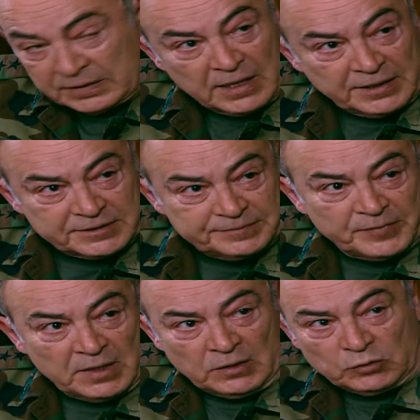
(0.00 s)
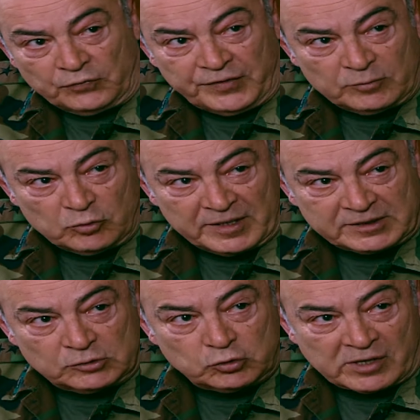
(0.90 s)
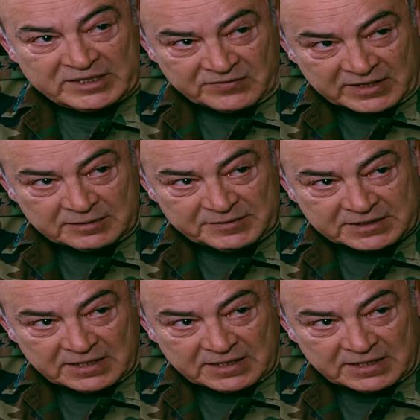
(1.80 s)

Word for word: Tahir, tüfeği bulmak için çok az vaktimiz